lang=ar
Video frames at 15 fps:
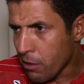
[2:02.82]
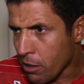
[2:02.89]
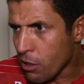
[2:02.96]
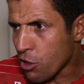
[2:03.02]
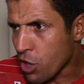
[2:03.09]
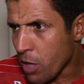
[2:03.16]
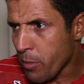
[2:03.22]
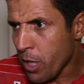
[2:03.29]

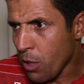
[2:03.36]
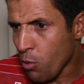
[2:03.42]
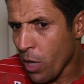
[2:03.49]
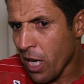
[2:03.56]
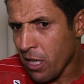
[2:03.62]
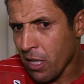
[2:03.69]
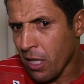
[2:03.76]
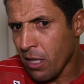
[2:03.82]
للجميع
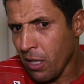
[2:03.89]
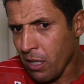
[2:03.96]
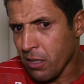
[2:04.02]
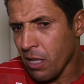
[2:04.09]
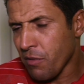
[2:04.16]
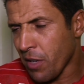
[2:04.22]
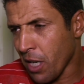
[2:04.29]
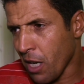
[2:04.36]
وهنيئا
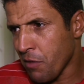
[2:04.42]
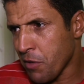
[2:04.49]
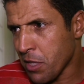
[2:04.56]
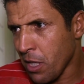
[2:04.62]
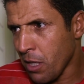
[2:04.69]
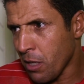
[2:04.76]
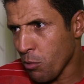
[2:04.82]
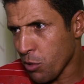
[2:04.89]
حتى لفريق
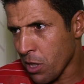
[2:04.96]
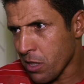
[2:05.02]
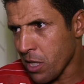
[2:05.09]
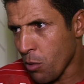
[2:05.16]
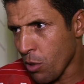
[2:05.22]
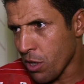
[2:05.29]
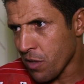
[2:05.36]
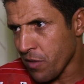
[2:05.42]
الفتح اللي وصل حتى
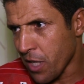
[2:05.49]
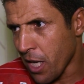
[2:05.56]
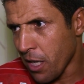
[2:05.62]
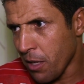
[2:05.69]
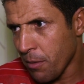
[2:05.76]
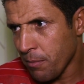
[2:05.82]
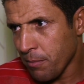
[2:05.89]
هو النصف النهائي